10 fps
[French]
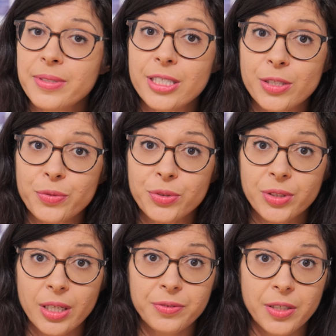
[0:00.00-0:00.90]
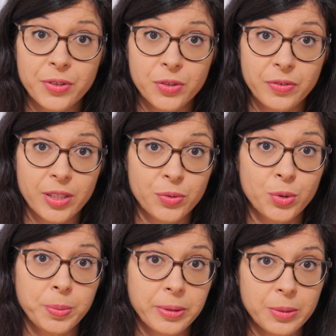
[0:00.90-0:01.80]
si j'ai photographié avec une version
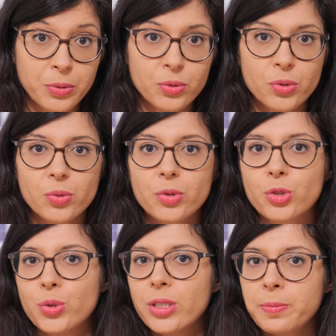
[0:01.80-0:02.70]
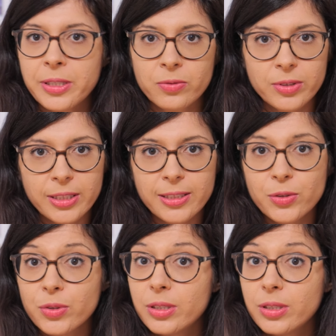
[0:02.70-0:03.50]
de pré-production, je n'ai pas constaté de